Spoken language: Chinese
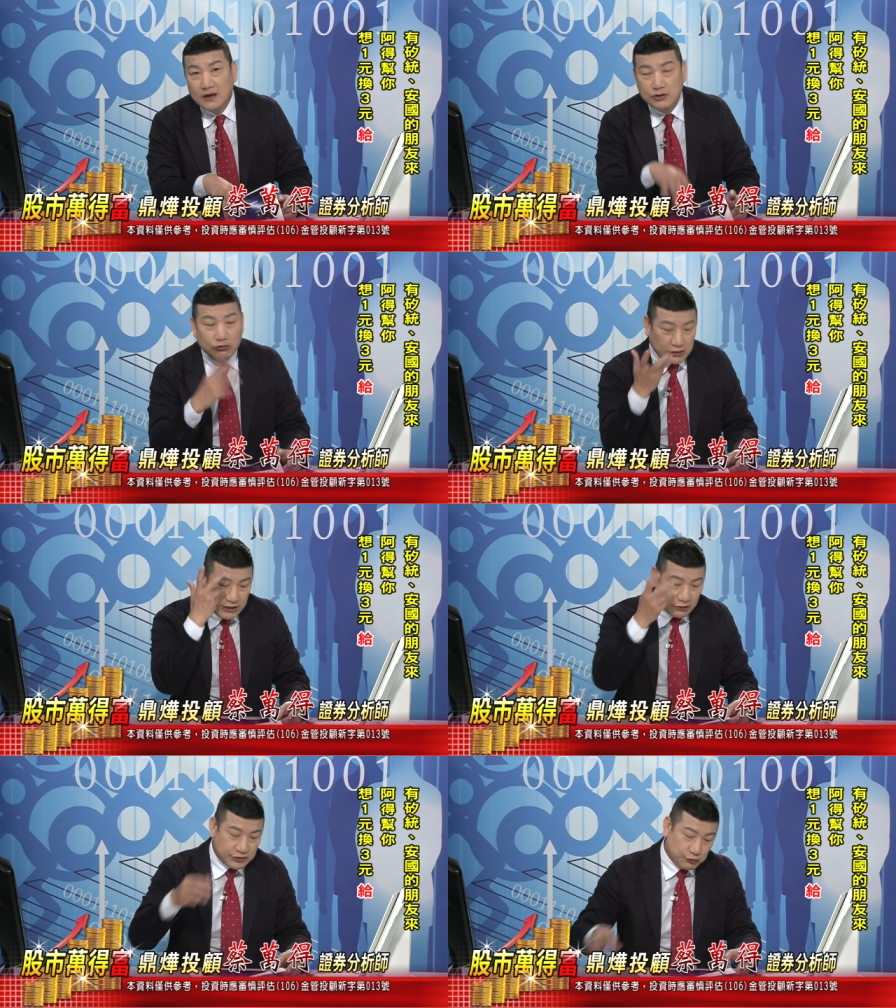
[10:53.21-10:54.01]
如果
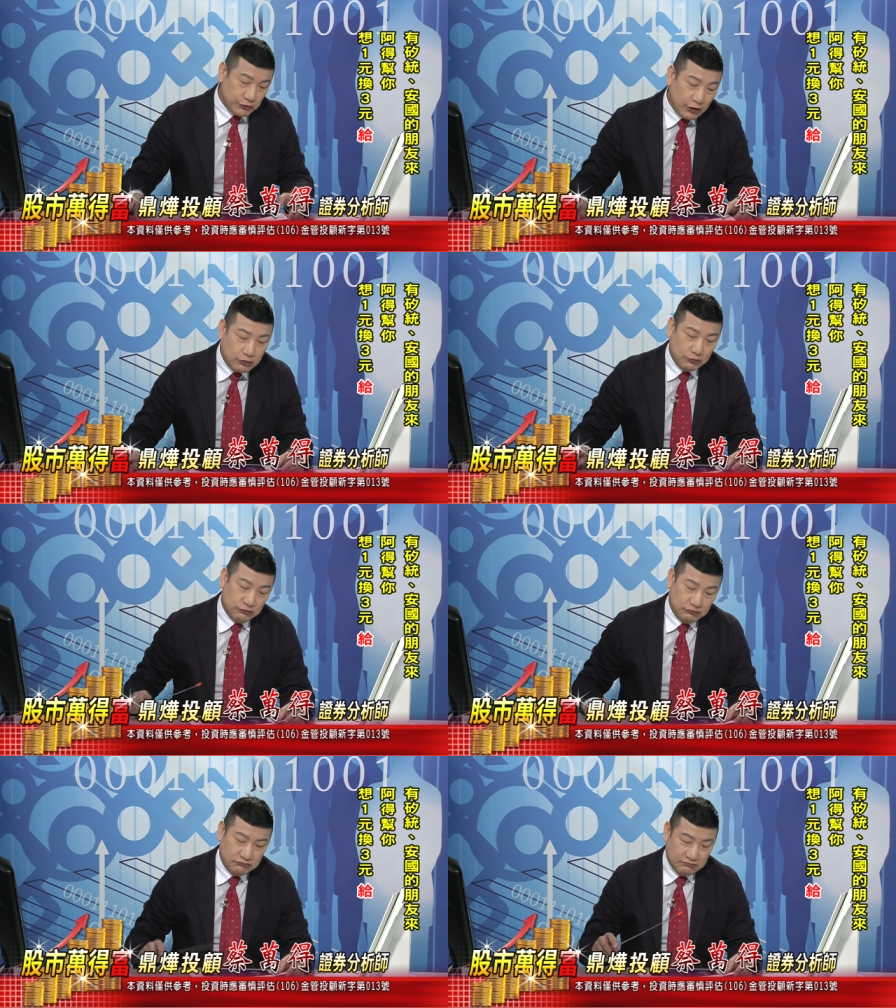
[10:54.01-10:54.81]
你有主流
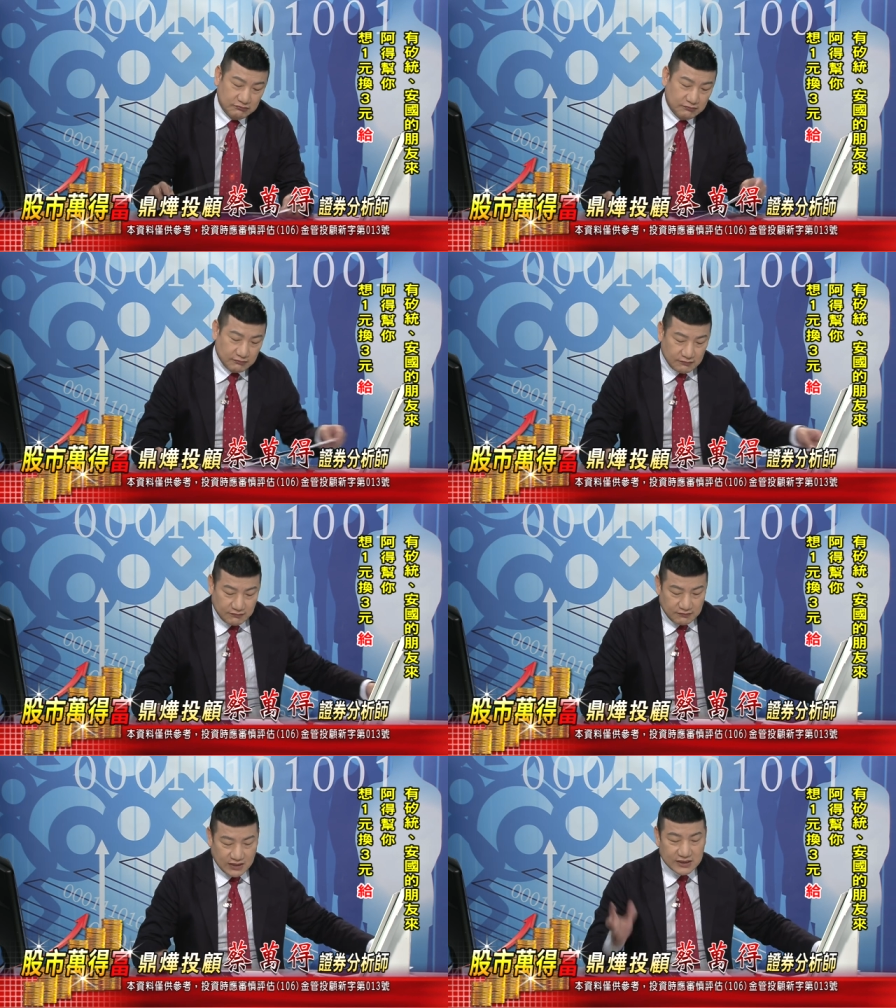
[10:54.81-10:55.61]
股，
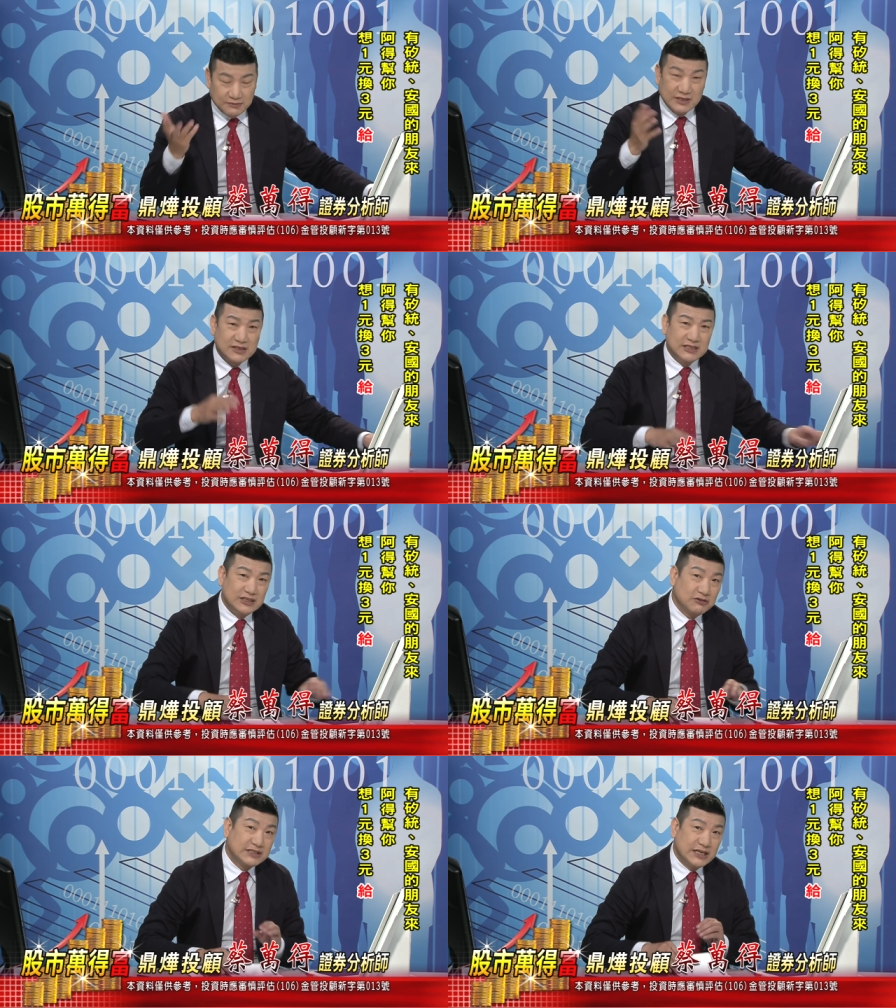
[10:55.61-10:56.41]
那什么事
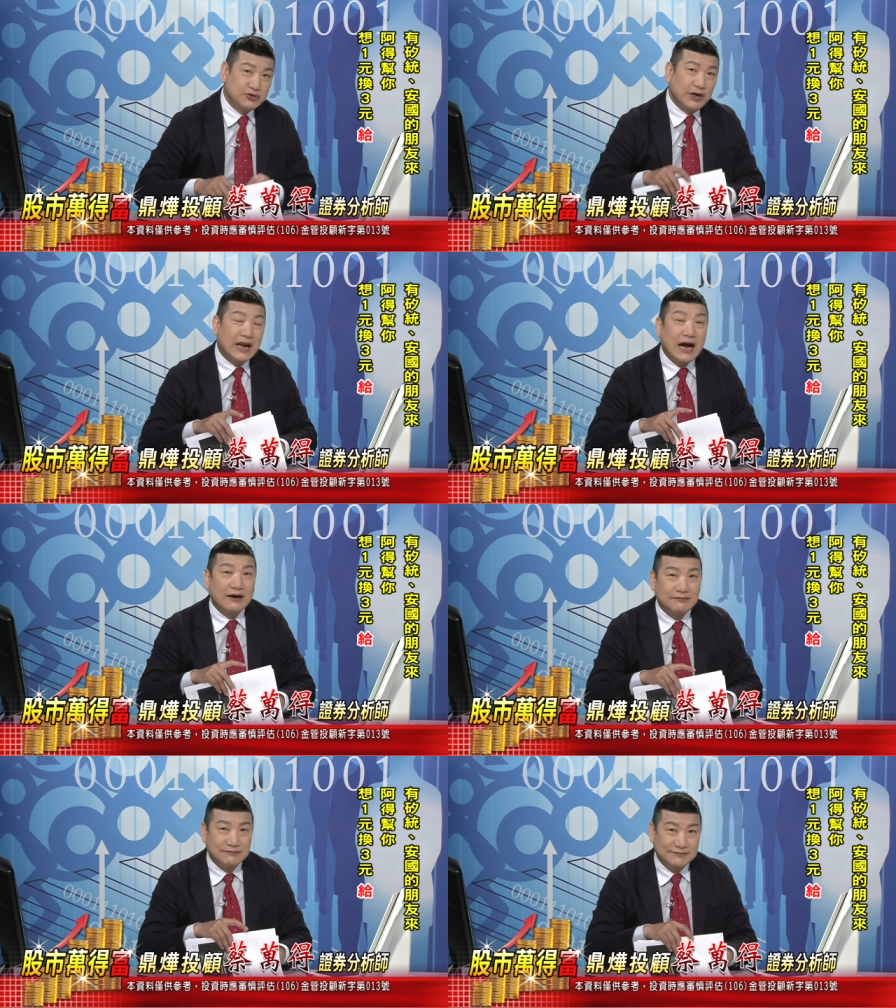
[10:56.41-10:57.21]
情都解决啦，